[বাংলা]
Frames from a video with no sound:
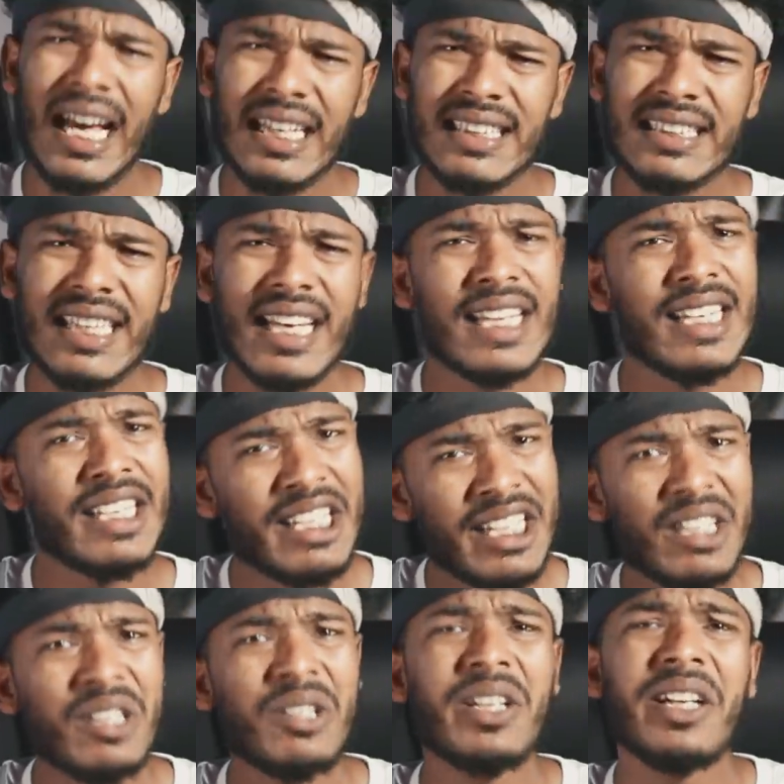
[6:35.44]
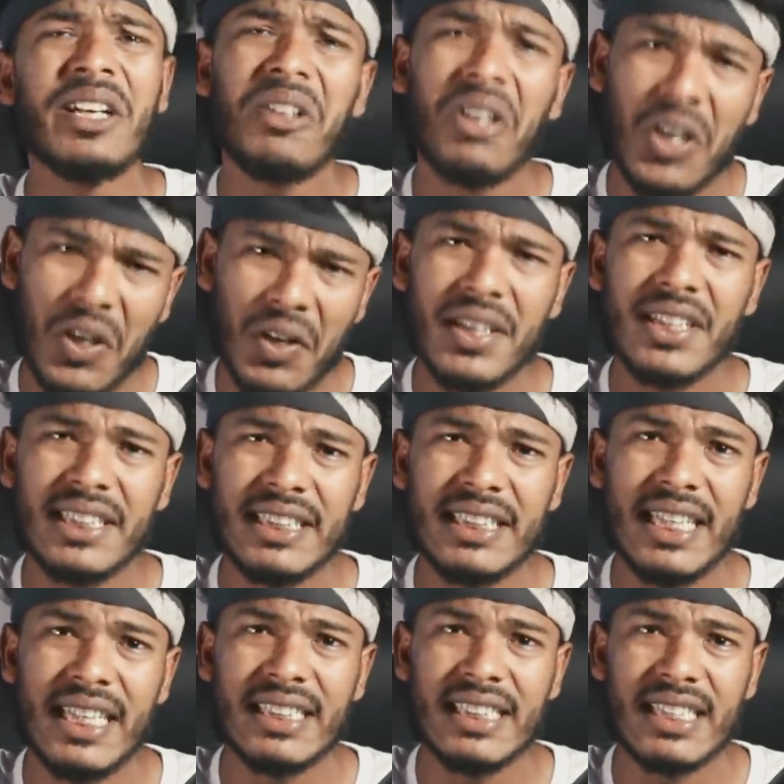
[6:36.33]
আচ্ছা নিগ্রো টিগ্রো হওয়ার
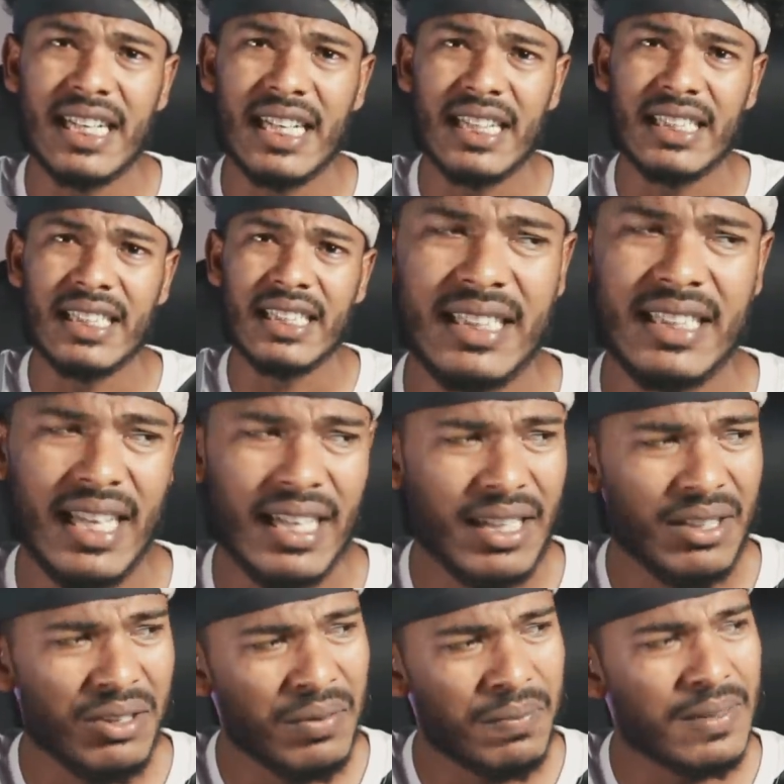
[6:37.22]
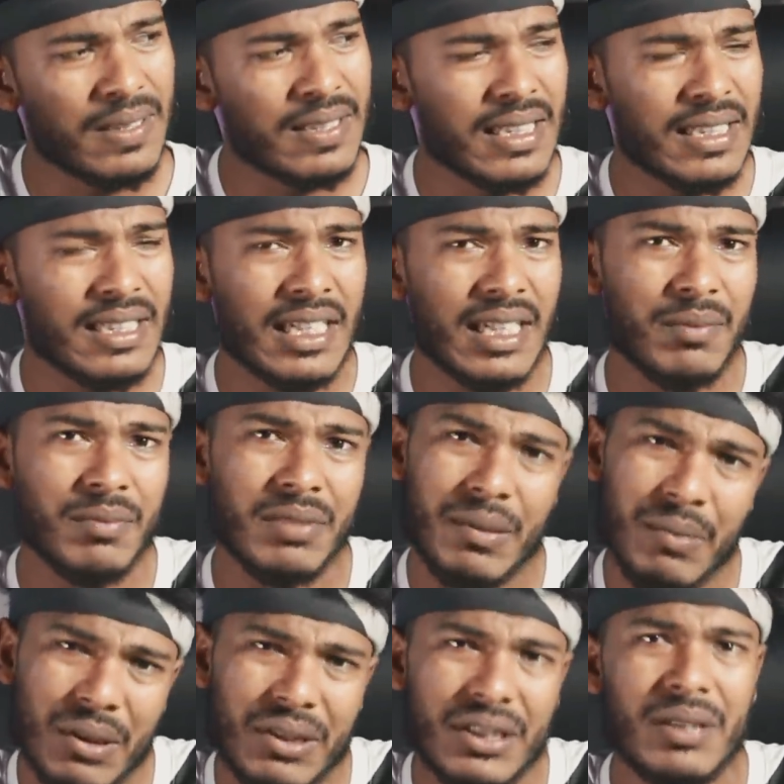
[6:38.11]
ইচ্ছে আছে নাকি তাইলে তো পিছেরটা
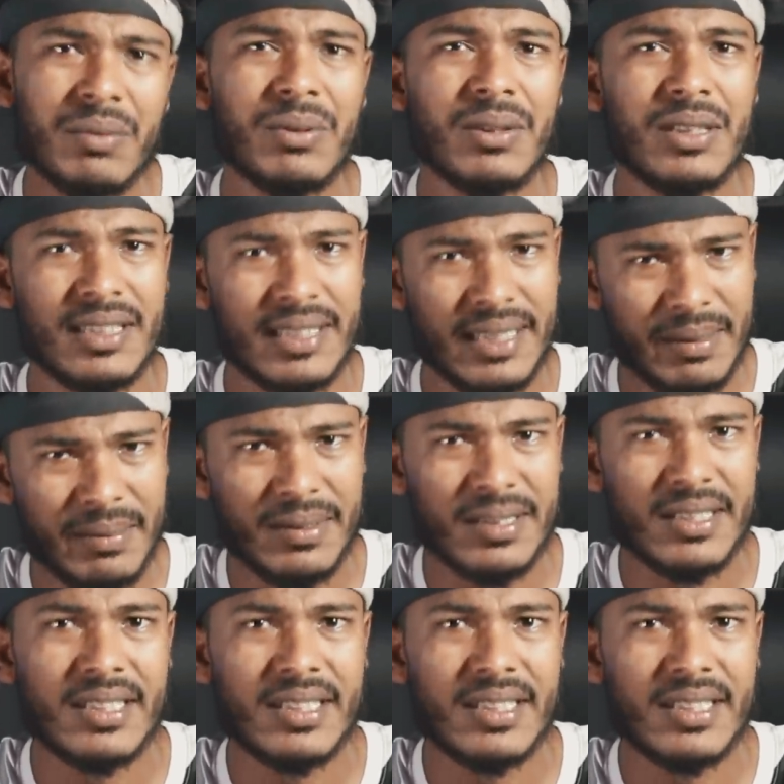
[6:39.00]
বিপদে পড়ে যাবে